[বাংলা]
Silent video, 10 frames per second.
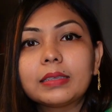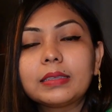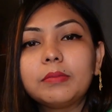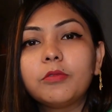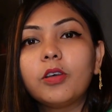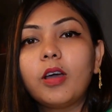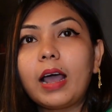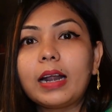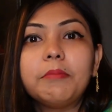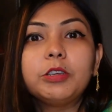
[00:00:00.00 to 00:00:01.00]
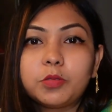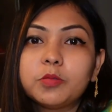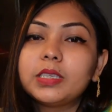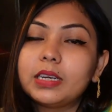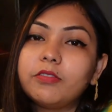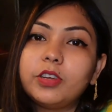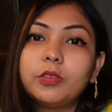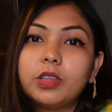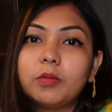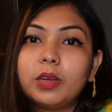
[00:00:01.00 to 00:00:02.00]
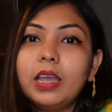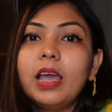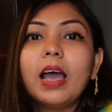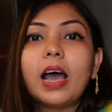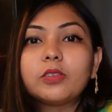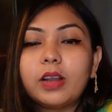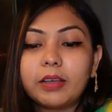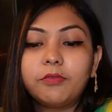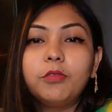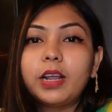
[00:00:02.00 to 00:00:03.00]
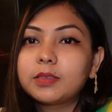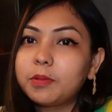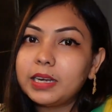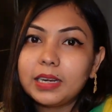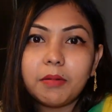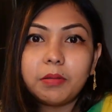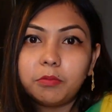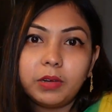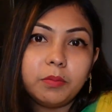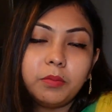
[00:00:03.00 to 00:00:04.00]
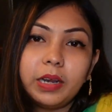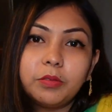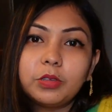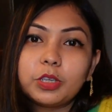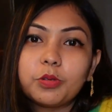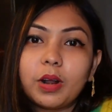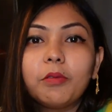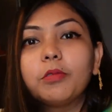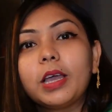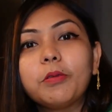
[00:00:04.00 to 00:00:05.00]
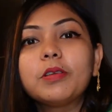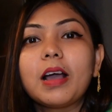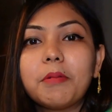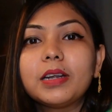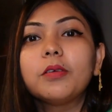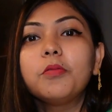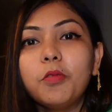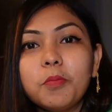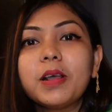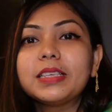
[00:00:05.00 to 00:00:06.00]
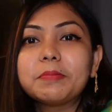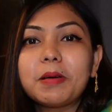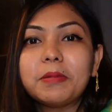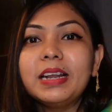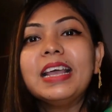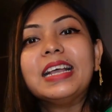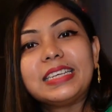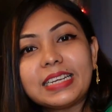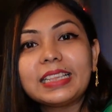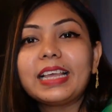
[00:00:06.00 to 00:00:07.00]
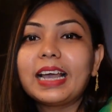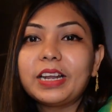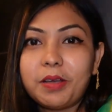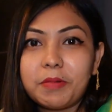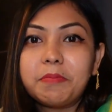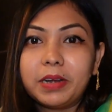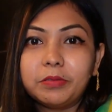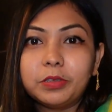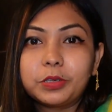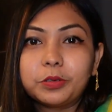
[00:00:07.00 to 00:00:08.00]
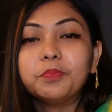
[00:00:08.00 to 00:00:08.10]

কাছে মনে হয় আর আমি সবসময় যেটা ভিডিওতে বলি আসলে ফুড এক্সপ্লেনটা আমার মেন উদ্দেশ্য না কোথায় কোন খাবারটা কোন প্রাইসে পাবেন সেটা দেখানোই আমার মেন উদ্দেশ্য